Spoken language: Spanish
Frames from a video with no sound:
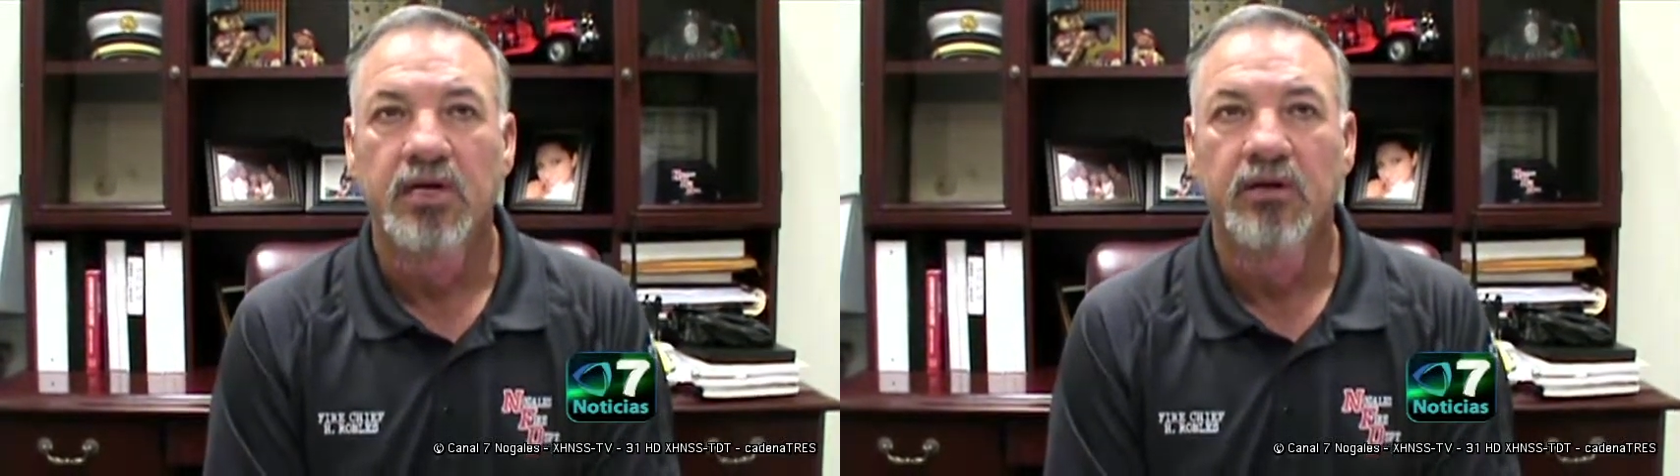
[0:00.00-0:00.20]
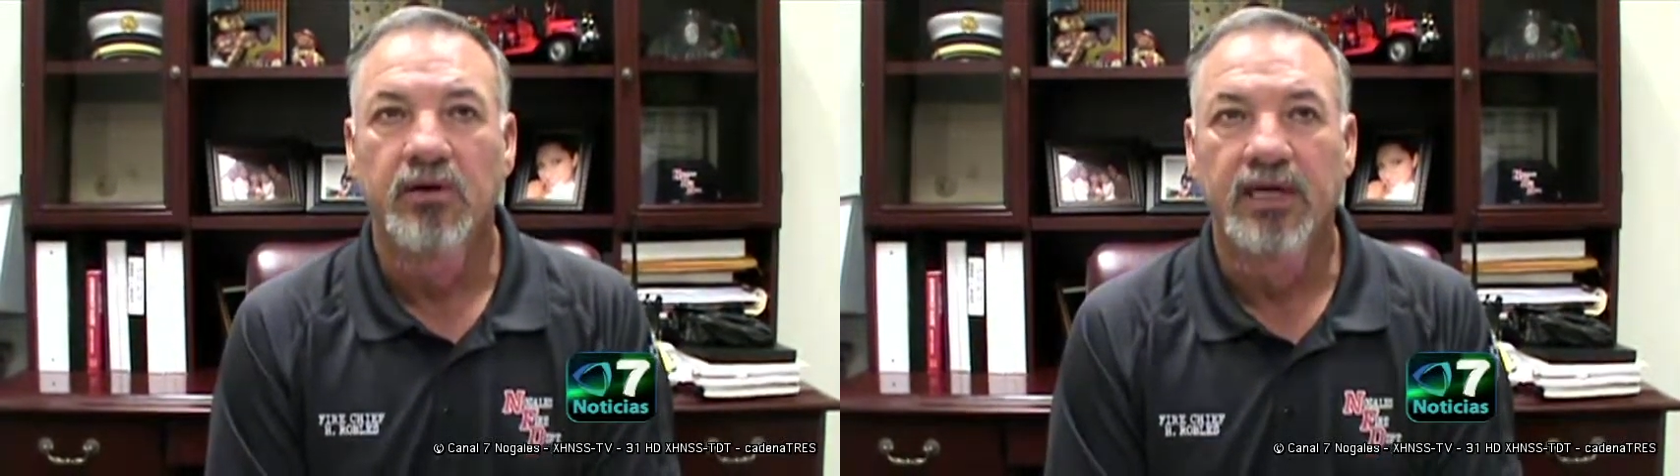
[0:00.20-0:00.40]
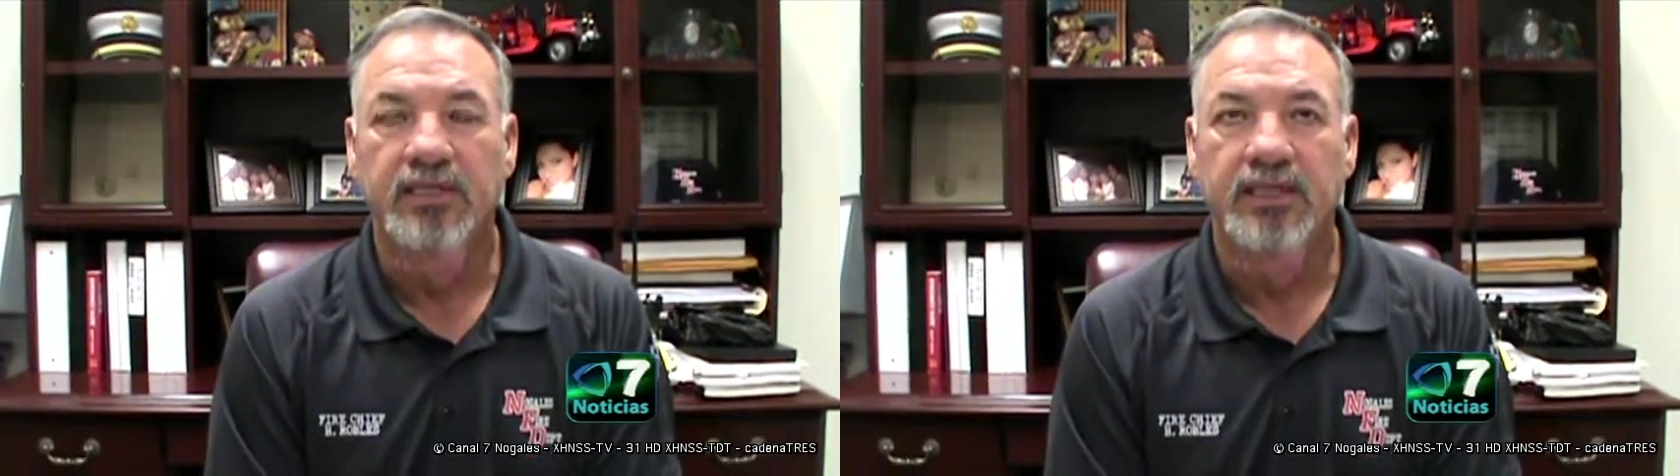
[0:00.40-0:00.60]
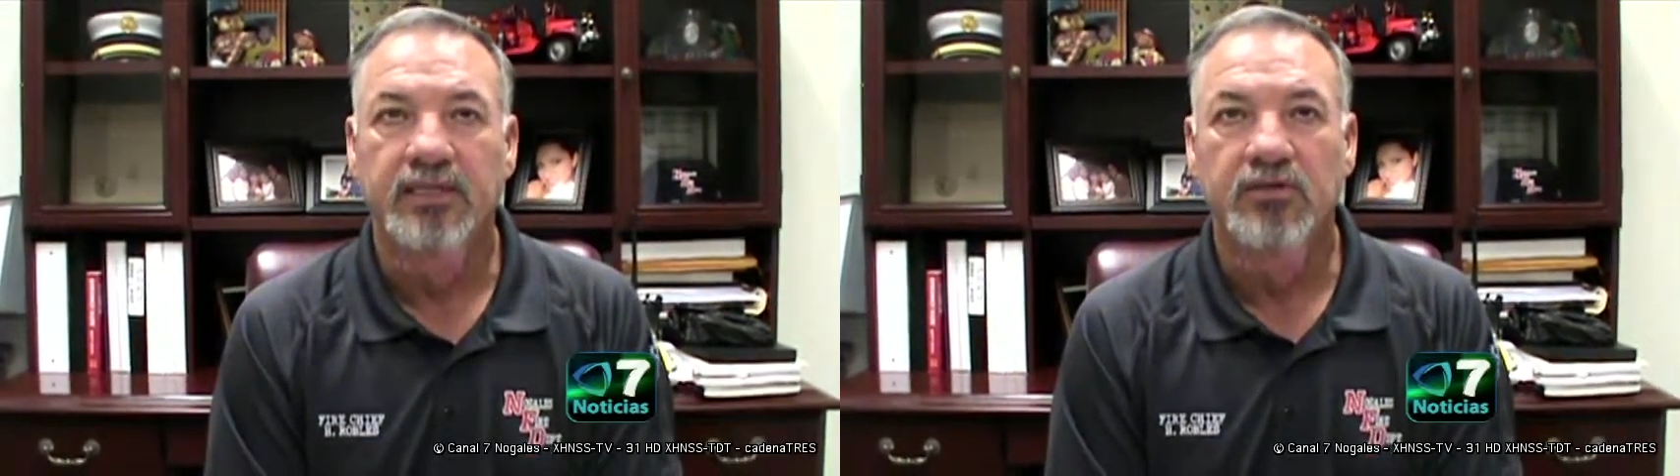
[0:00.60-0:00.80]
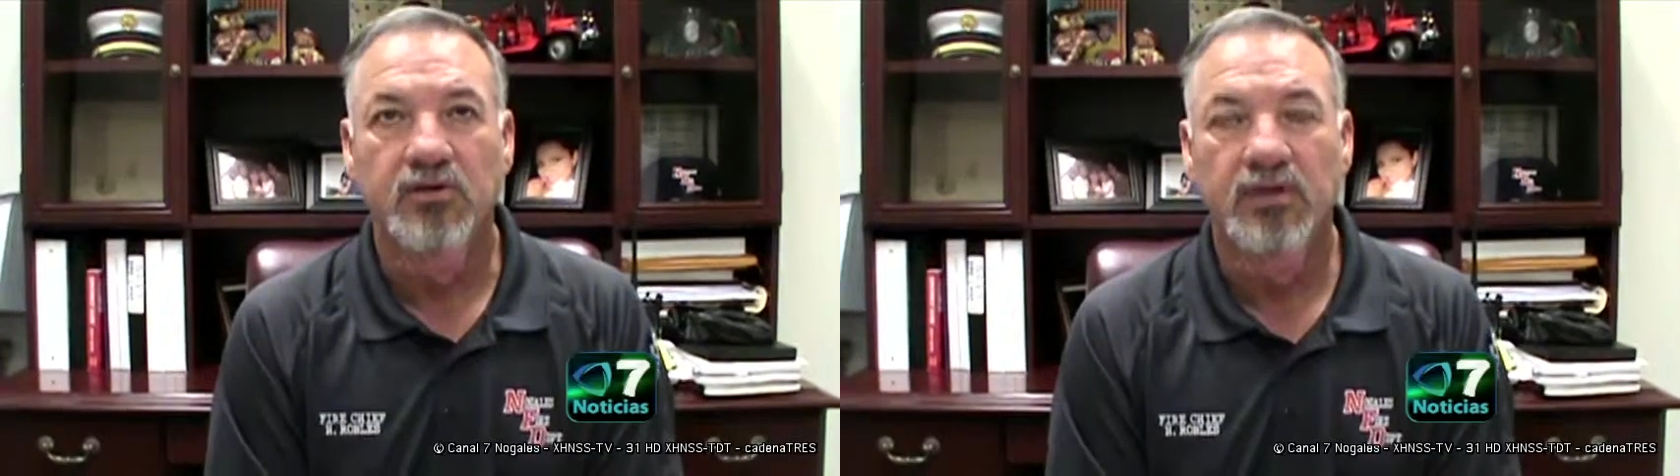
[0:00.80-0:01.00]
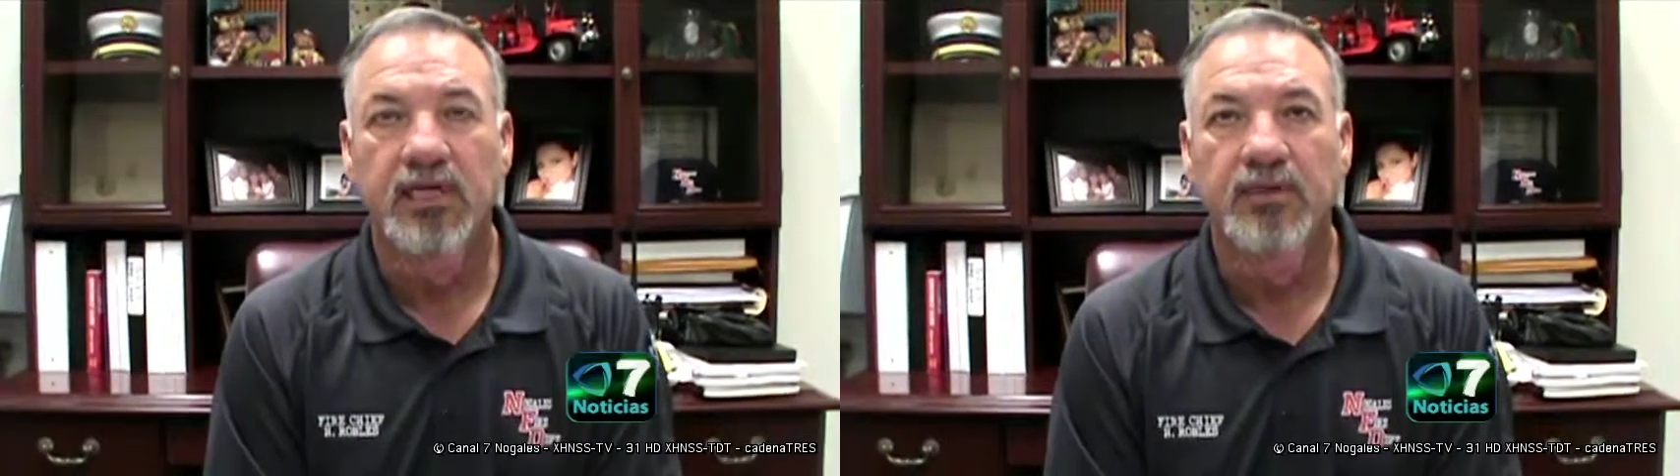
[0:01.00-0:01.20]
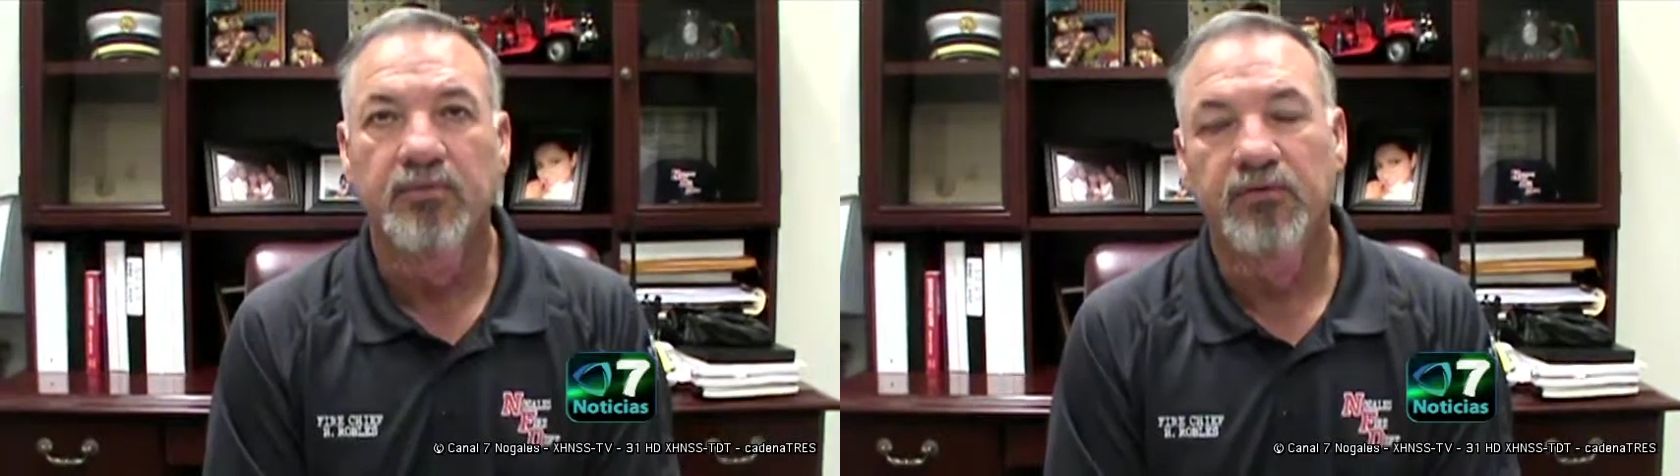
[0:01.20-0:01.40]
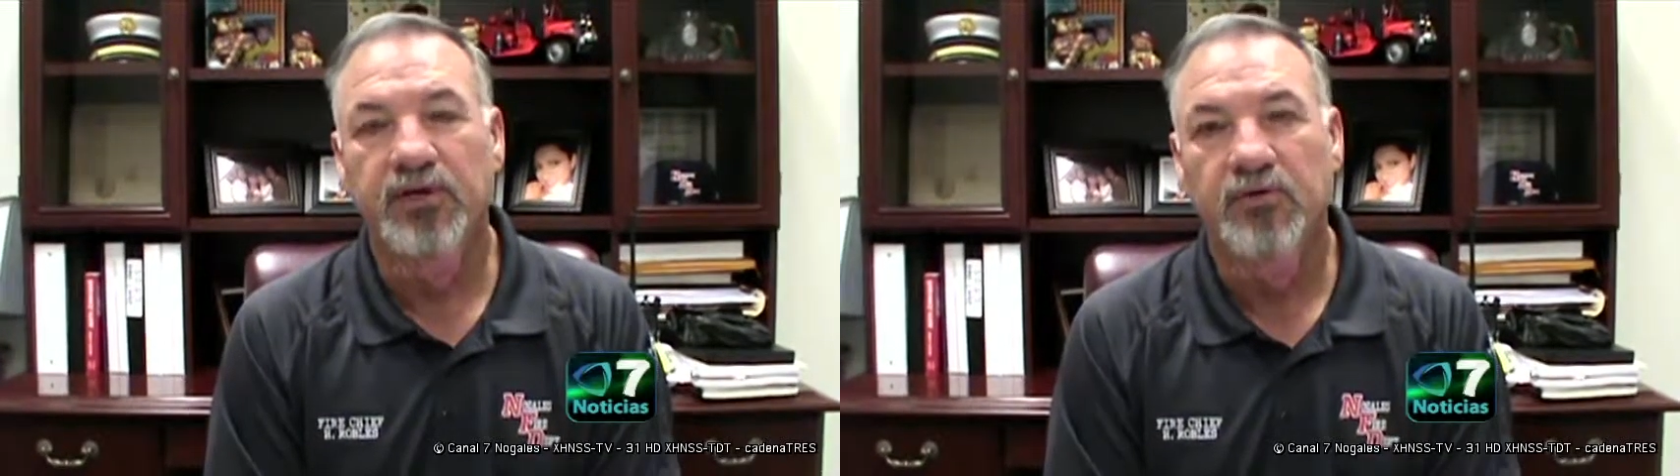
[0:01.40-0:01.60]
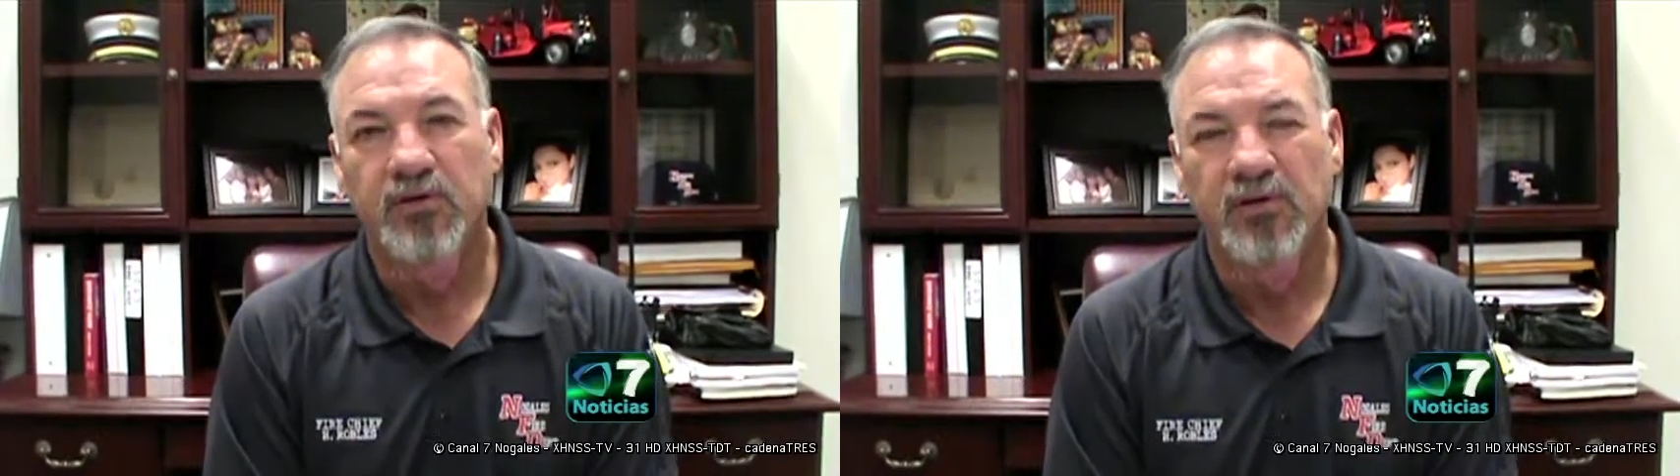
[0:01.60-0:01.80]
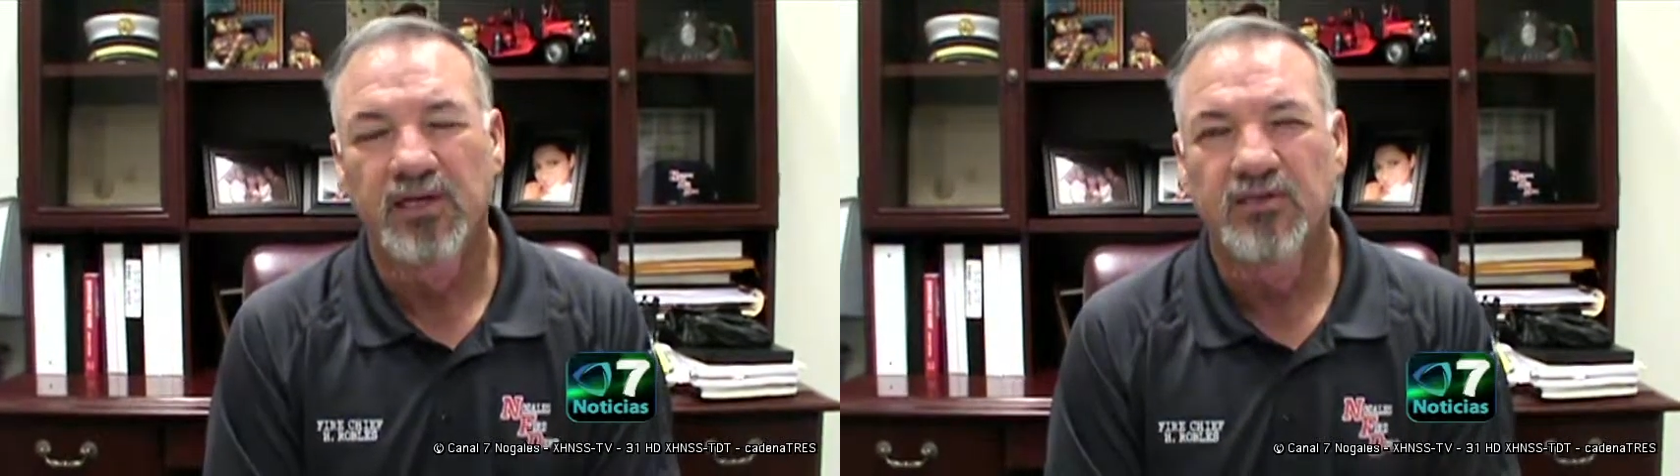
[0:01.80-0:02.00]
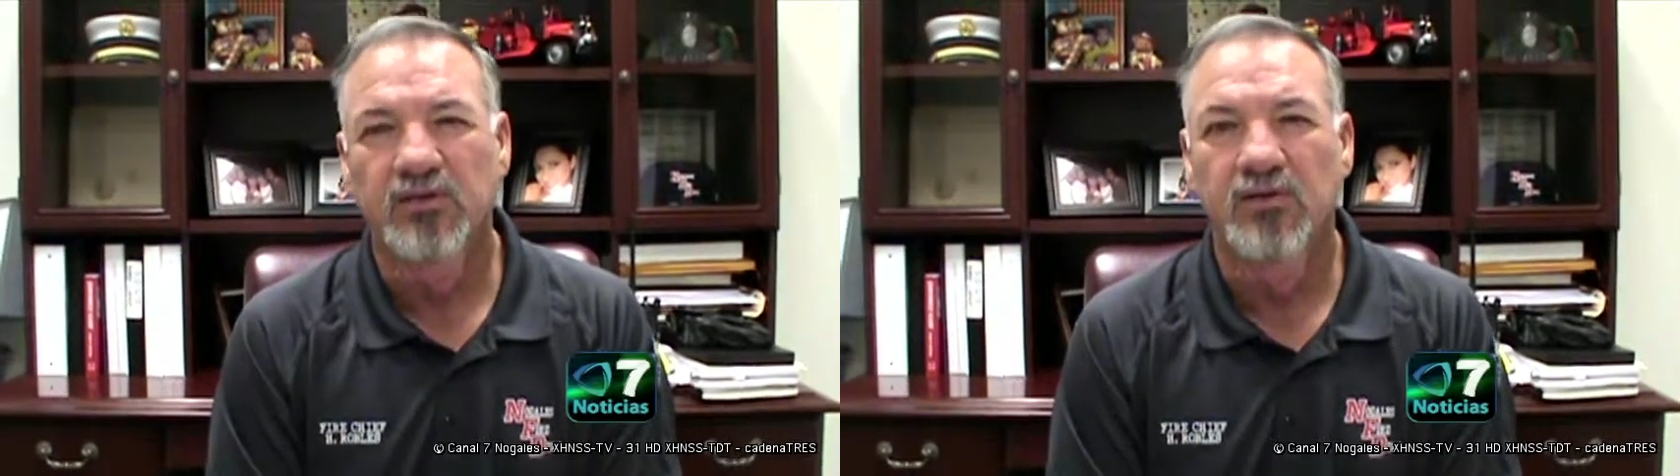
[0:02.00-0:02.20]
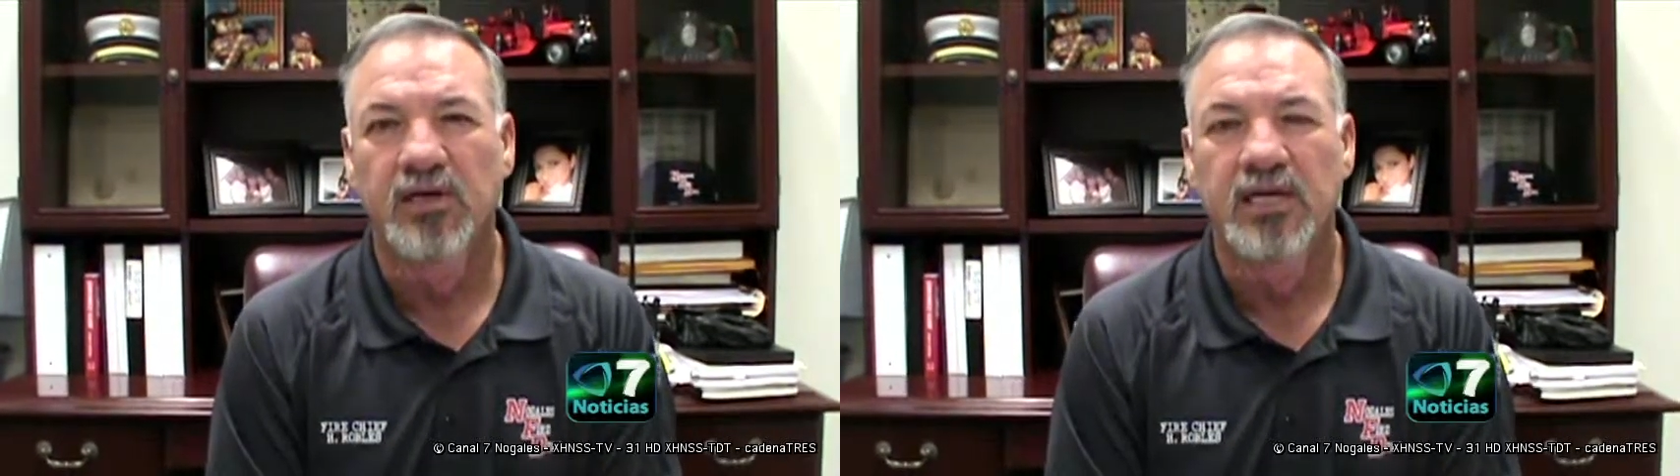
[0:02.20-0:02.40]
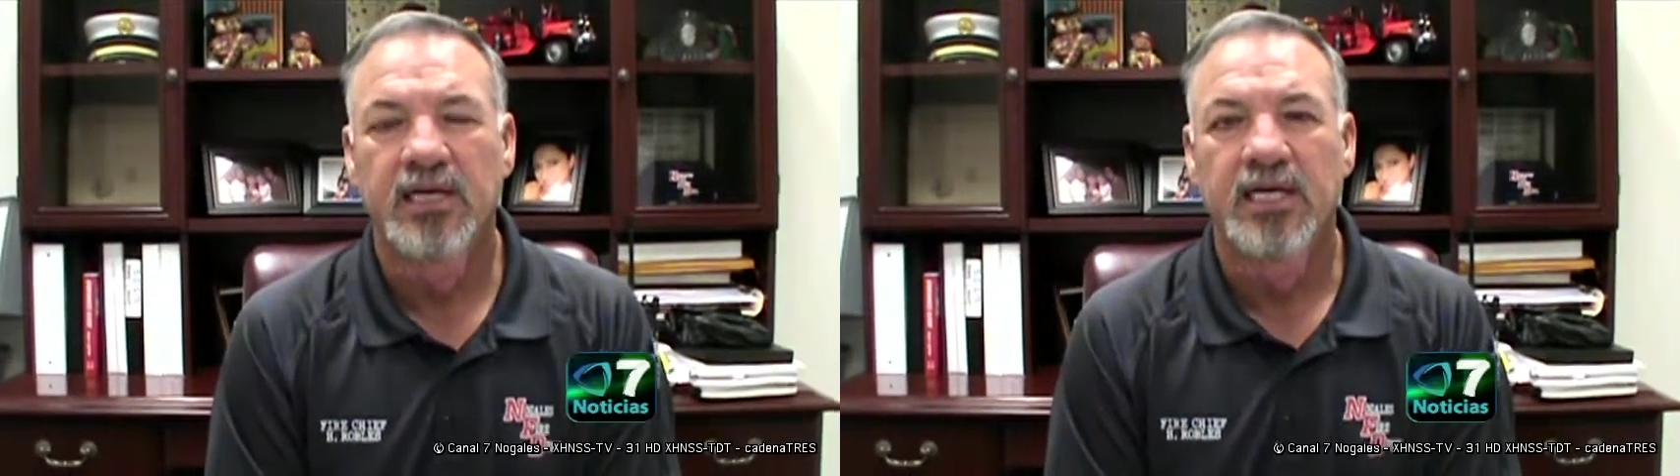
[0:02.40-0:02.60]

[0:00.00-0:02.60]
Nogales, Arizona, el público de Nogales, Sonora.